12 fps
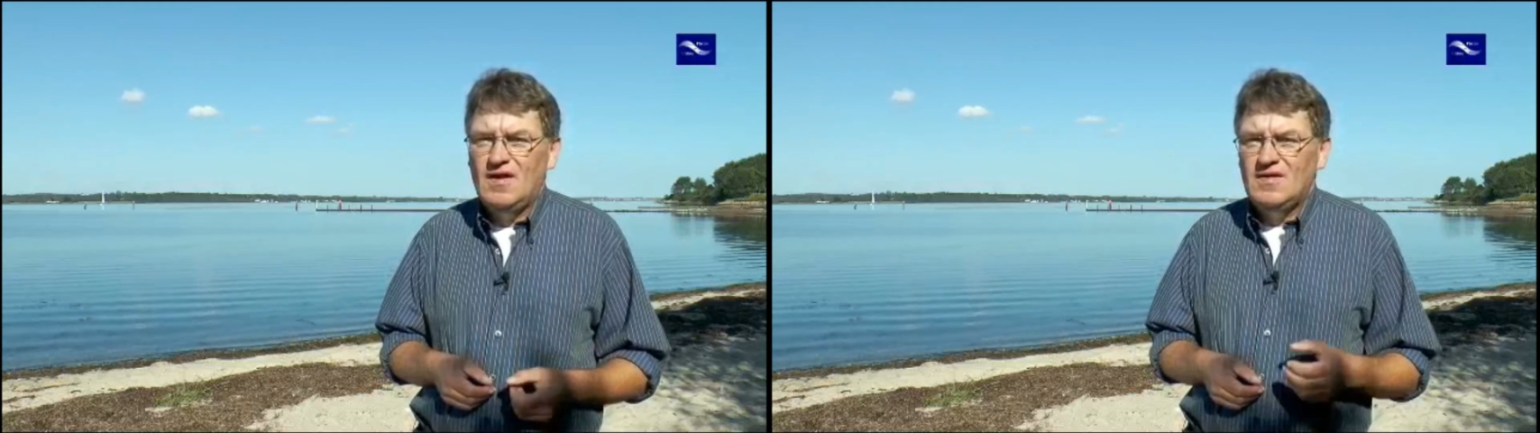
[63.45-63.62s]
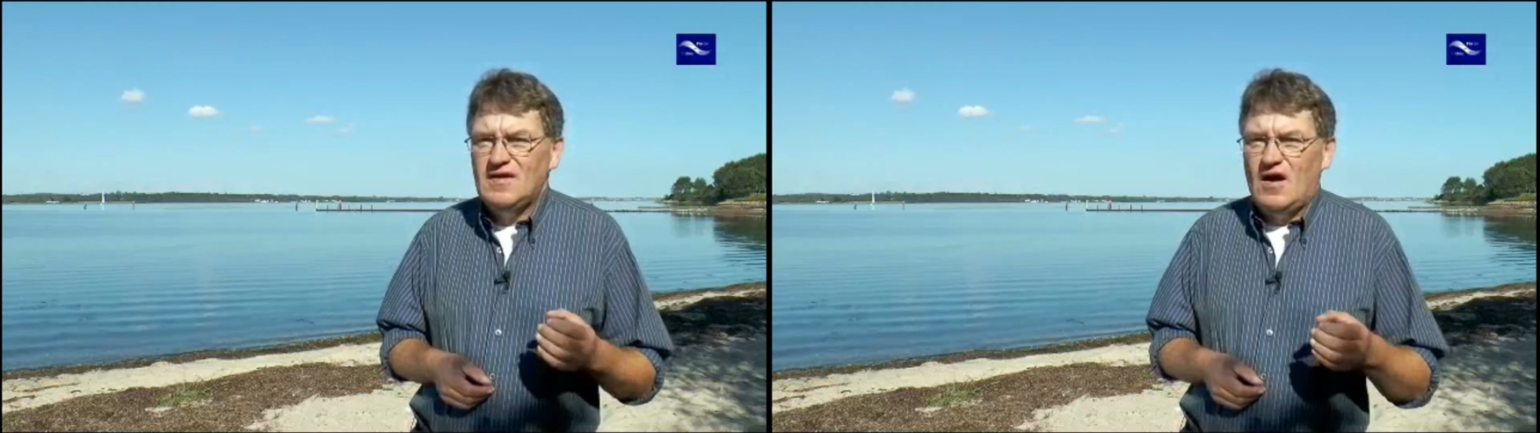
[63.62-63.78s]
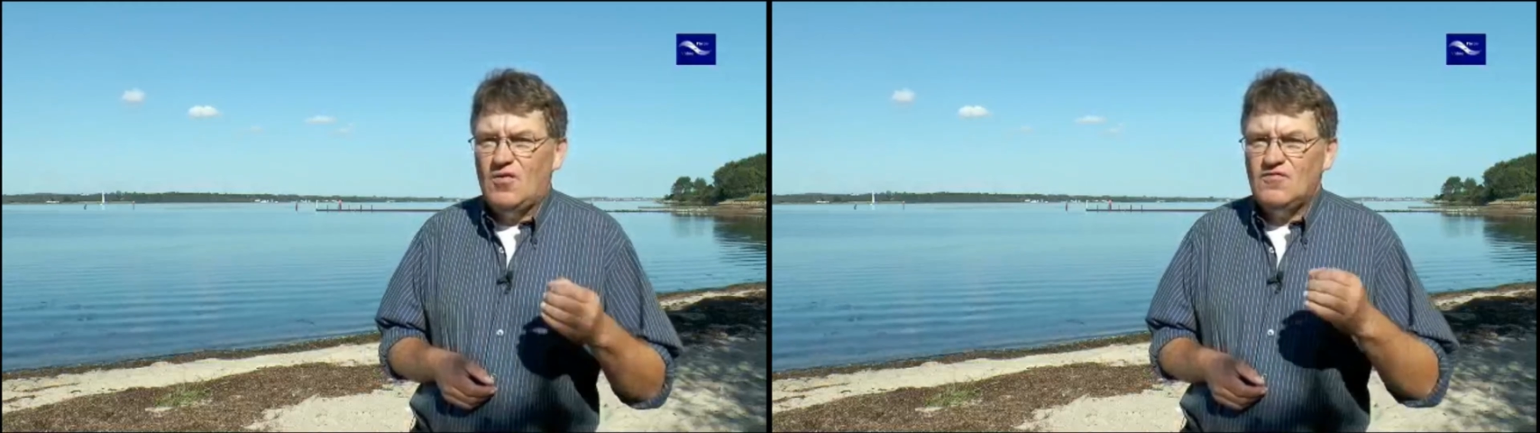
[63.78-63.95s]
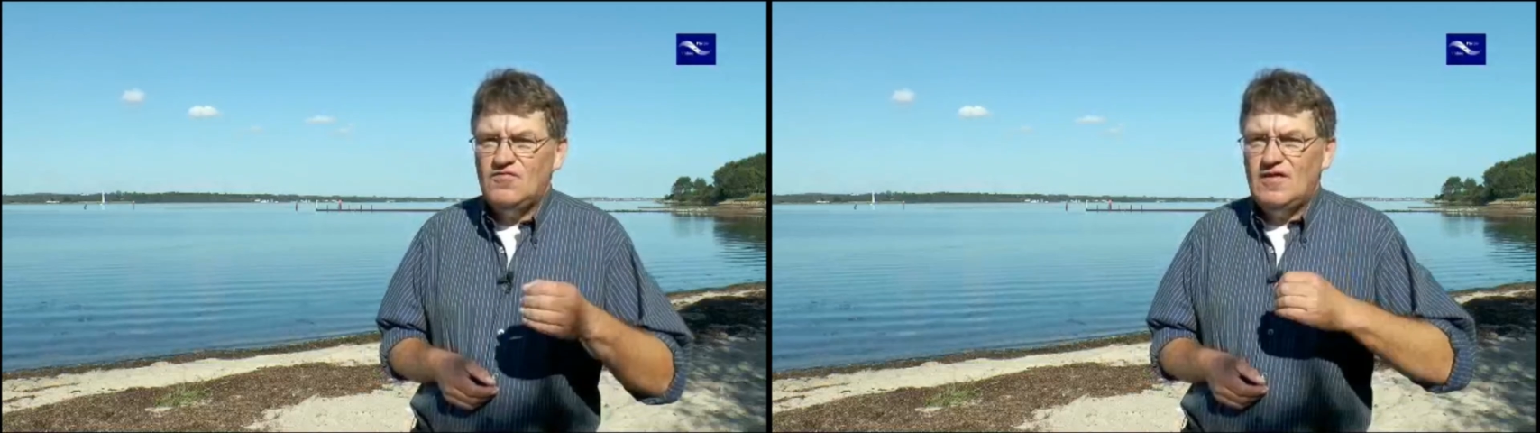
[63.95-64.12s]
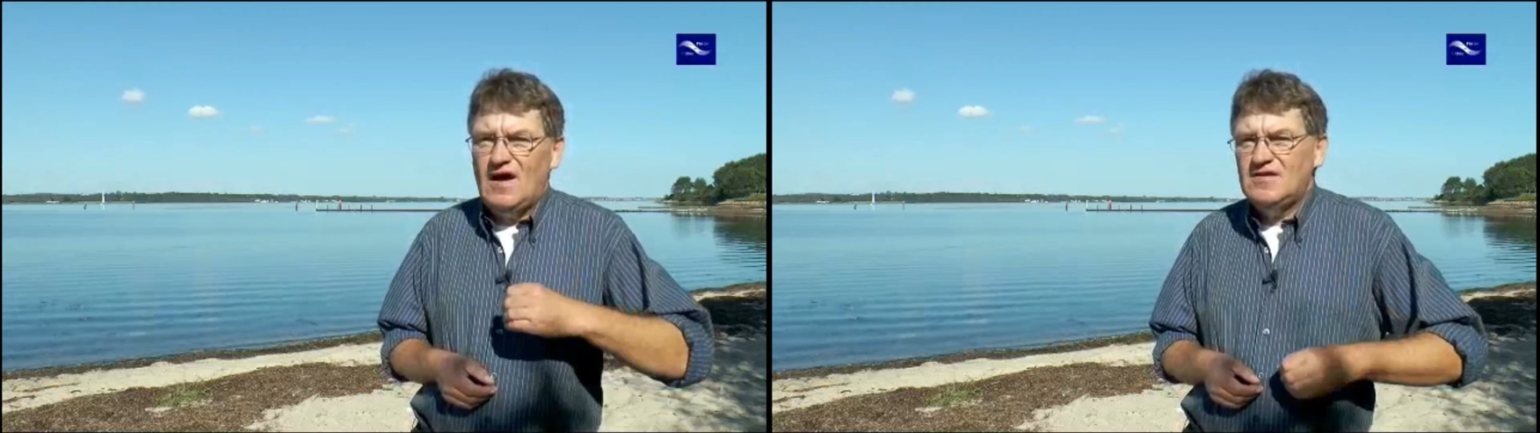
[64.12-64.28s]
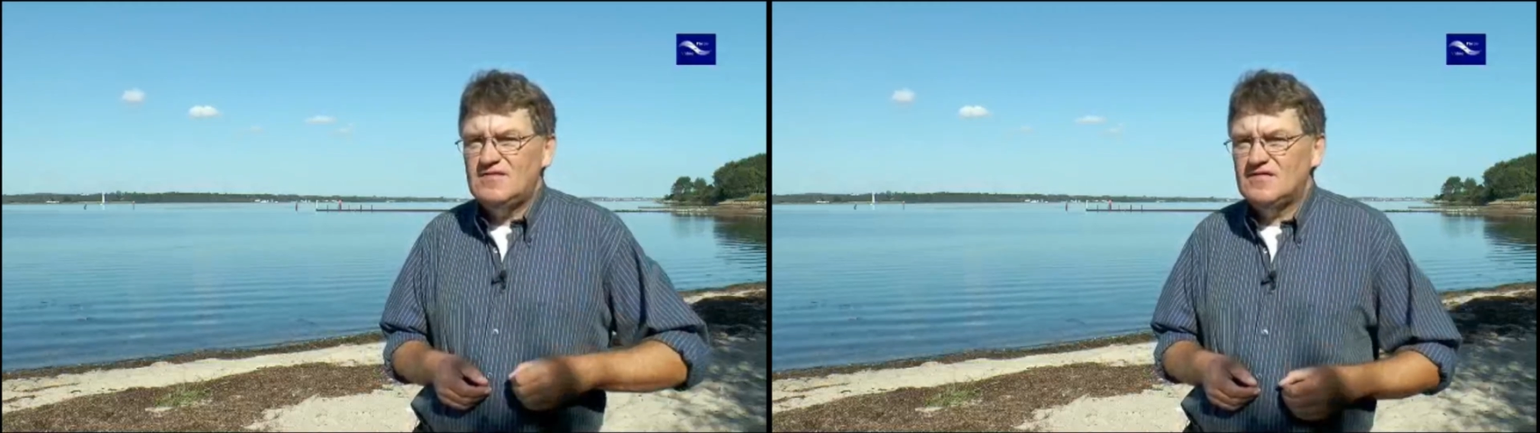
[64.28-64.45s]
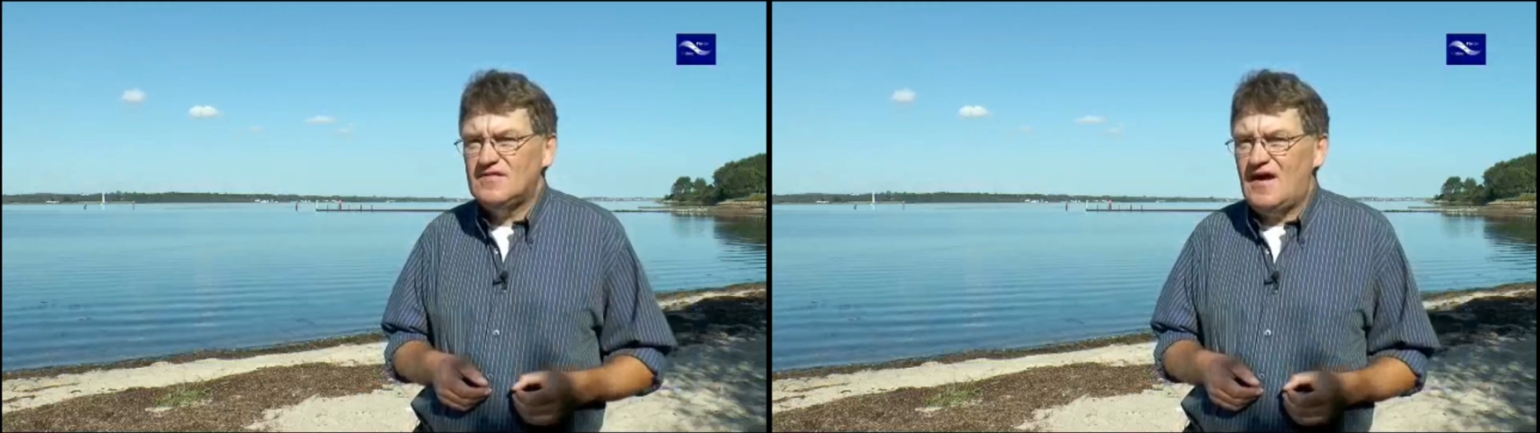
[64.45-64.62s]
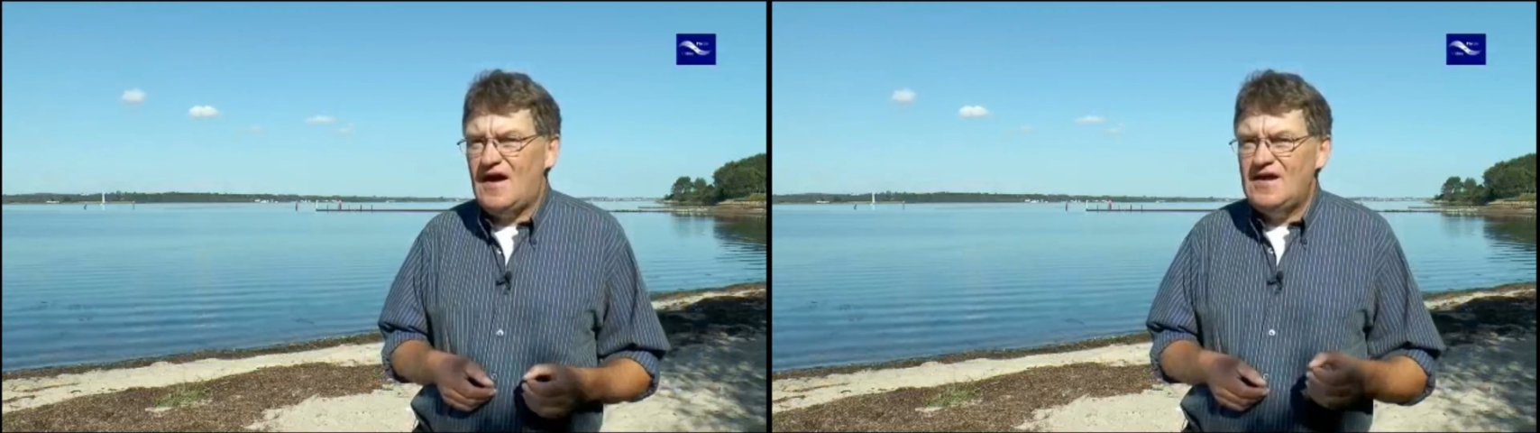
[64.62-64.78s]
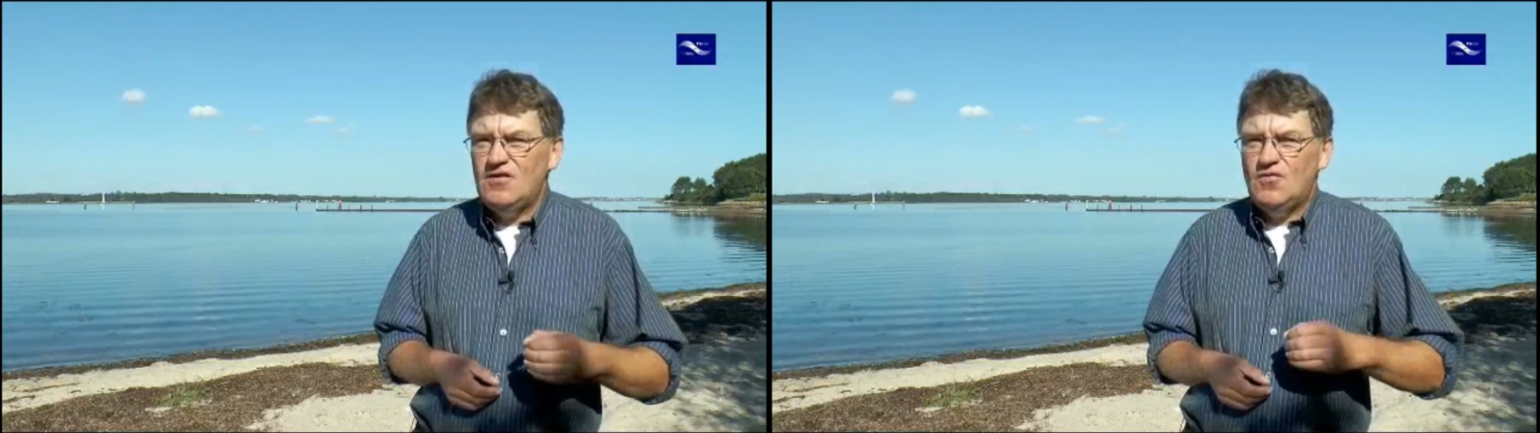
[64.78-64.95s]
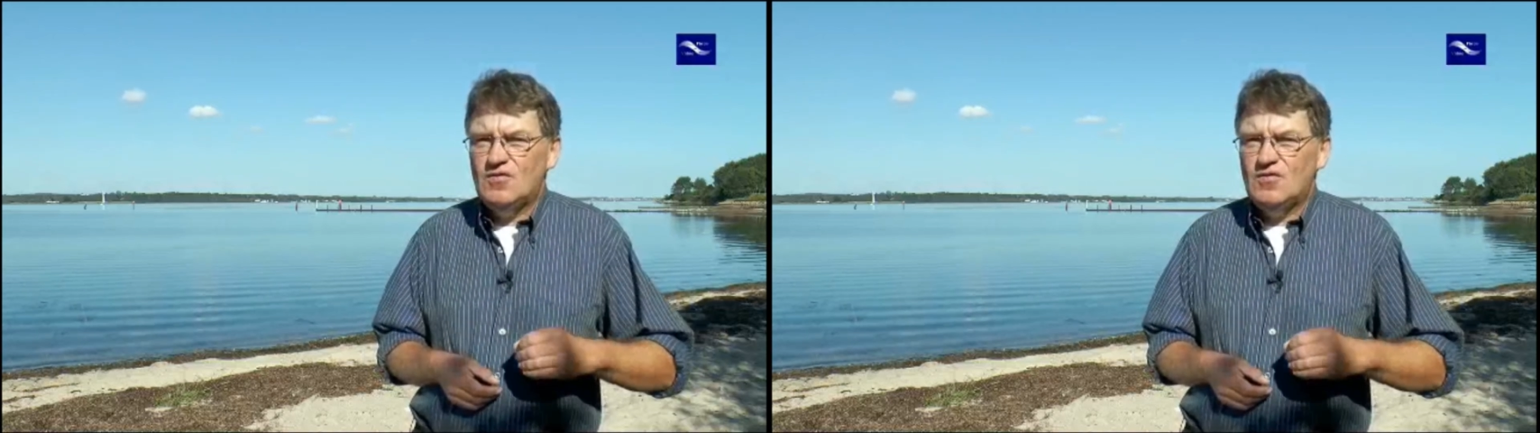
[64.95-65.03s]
ja, und vielleicht das eine